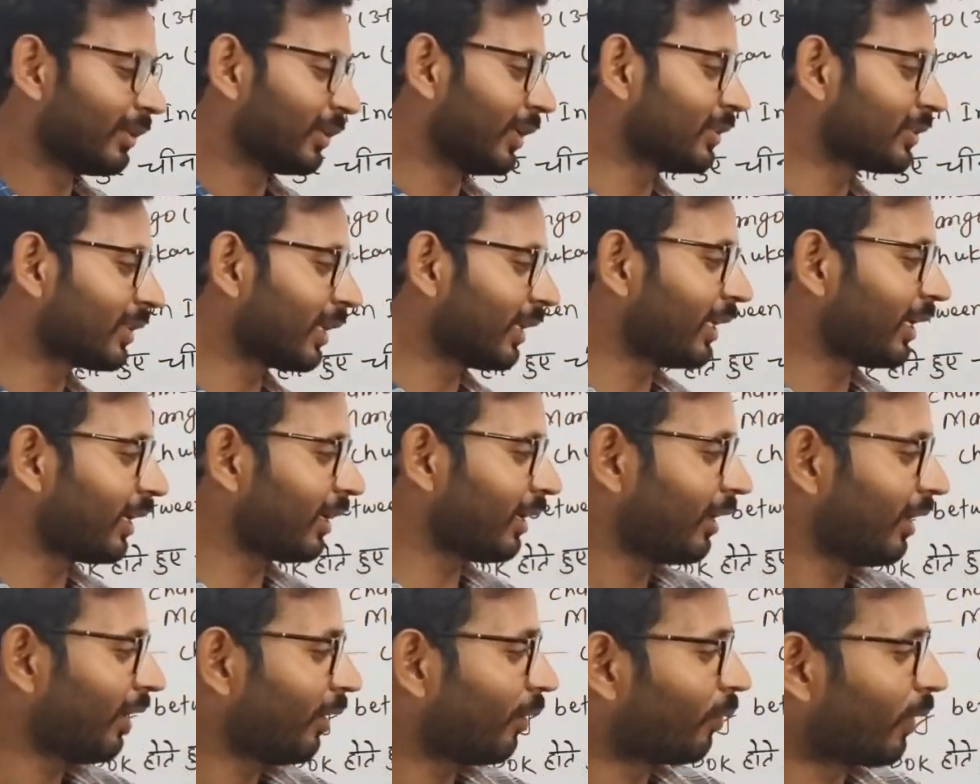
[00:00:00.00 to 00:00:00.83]
तो
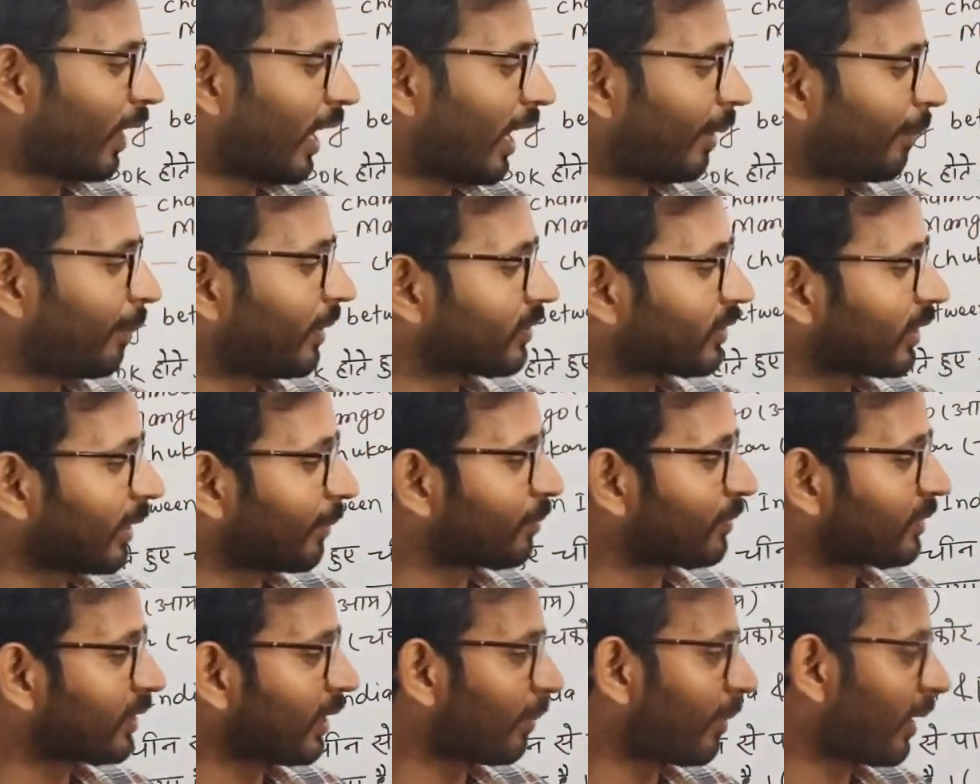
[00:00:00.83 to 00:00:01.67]
इसलिए वहाँ पे
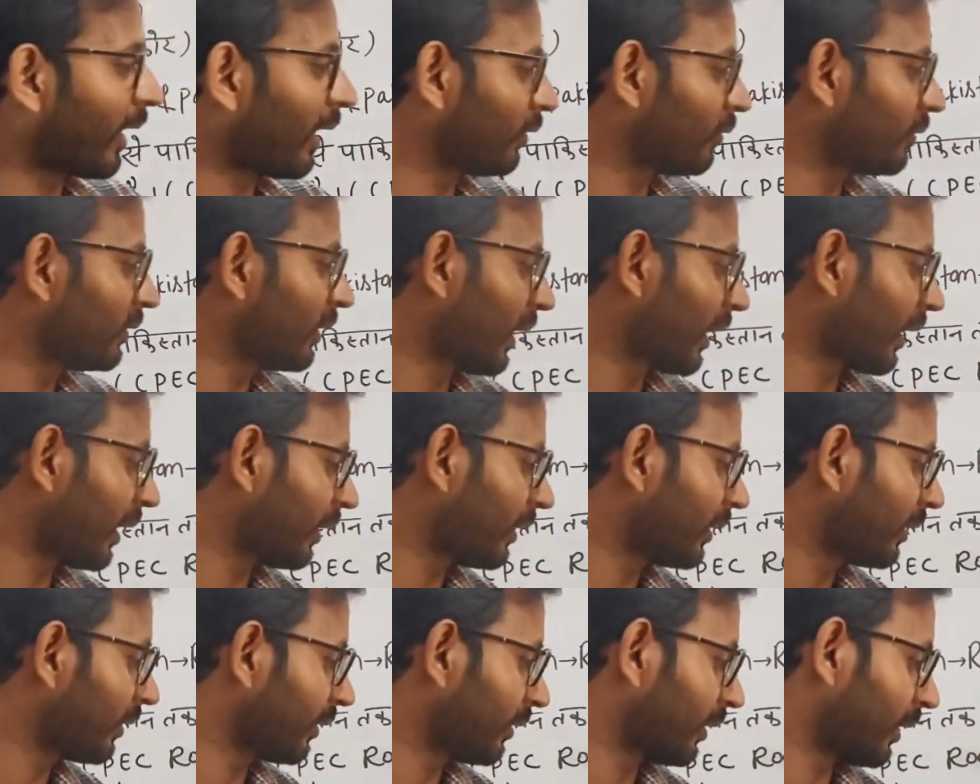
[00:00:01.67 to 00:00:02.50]
सबसे बड़ा दुनिया
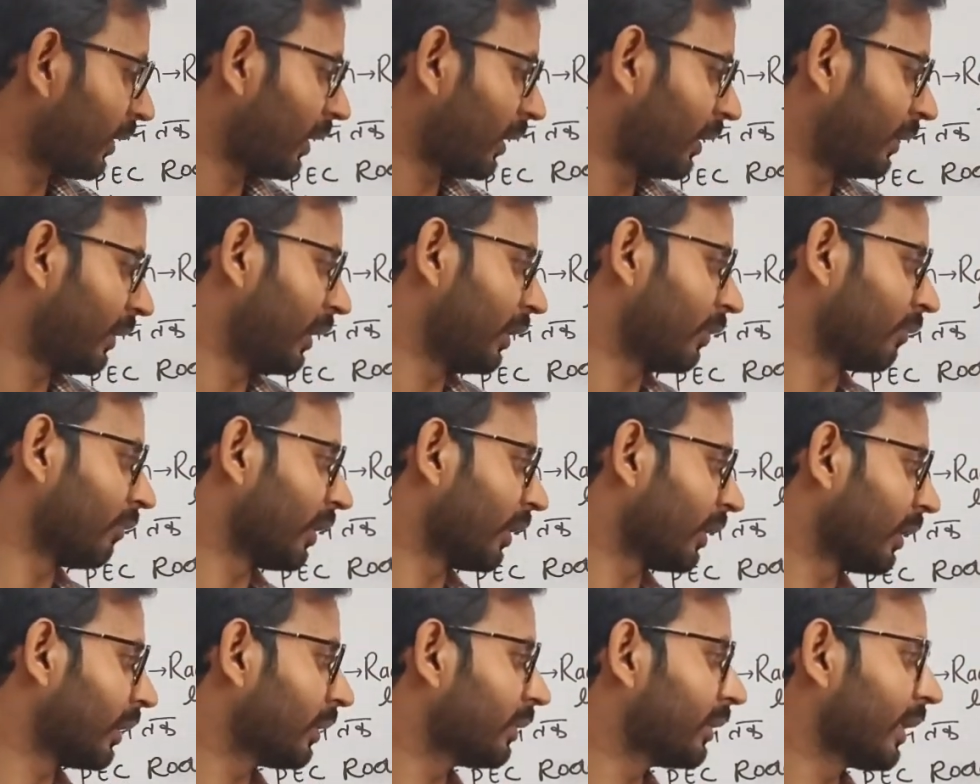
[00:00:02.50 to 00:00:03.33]
का
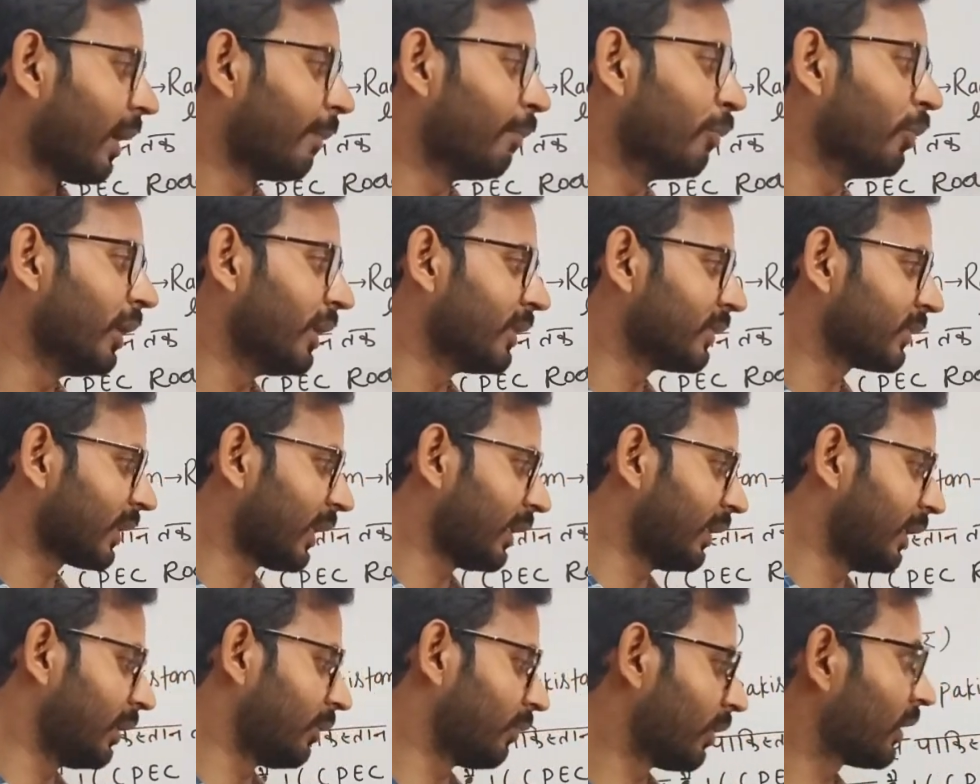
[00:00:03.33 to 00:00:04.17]
नेटवर्क है एम्बुलेंस
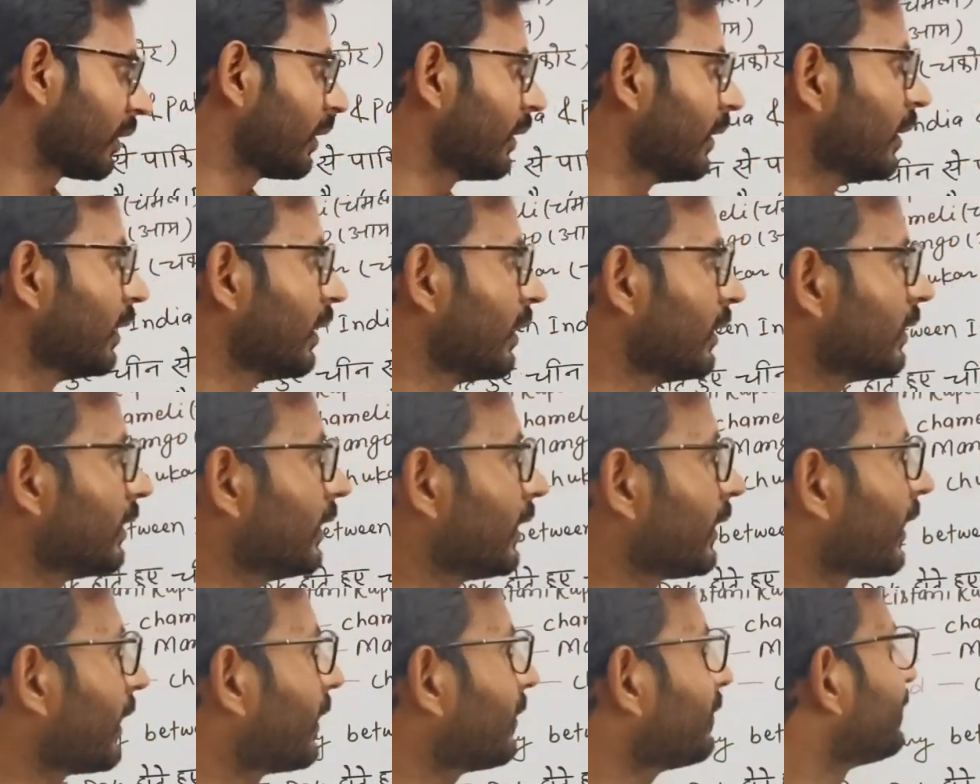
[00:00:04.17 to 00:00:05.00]
का नेटवर्क
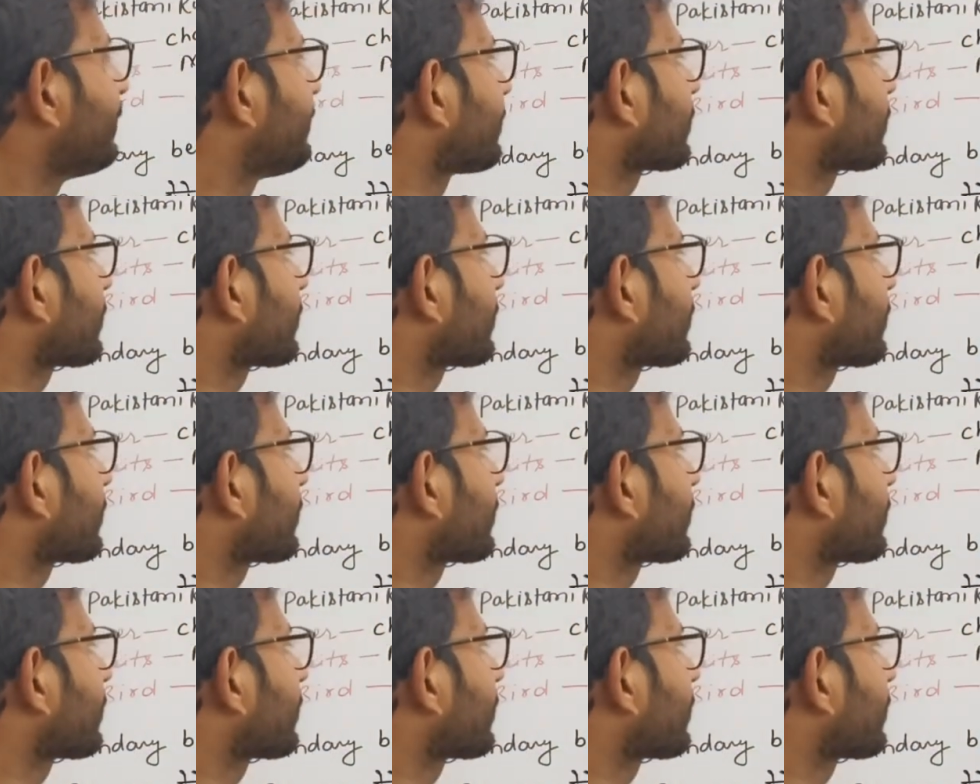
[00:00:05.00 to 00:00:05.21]
ठीक है